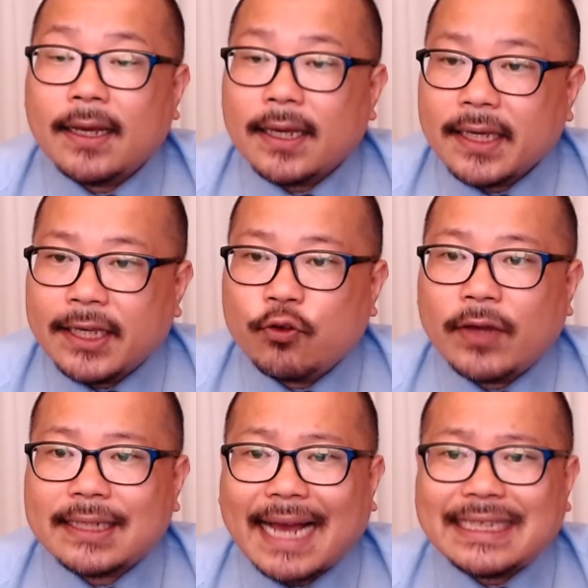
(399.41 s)
EU의
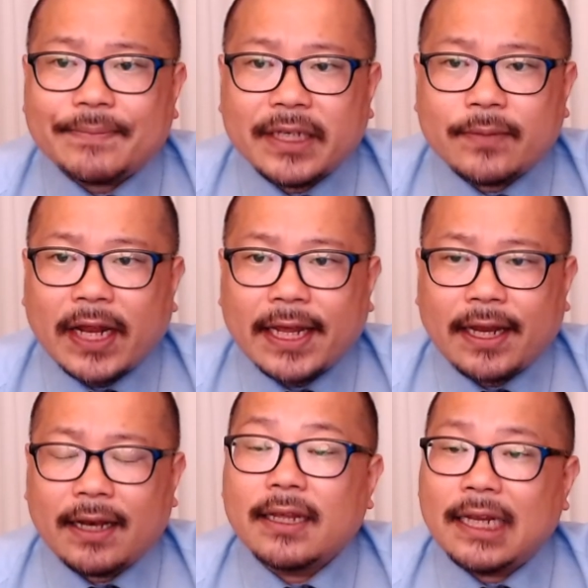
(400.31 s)
42분의
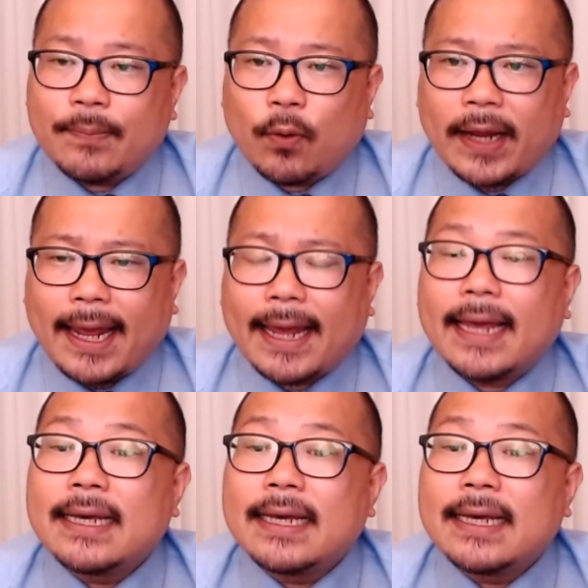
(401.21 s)
1, 일본의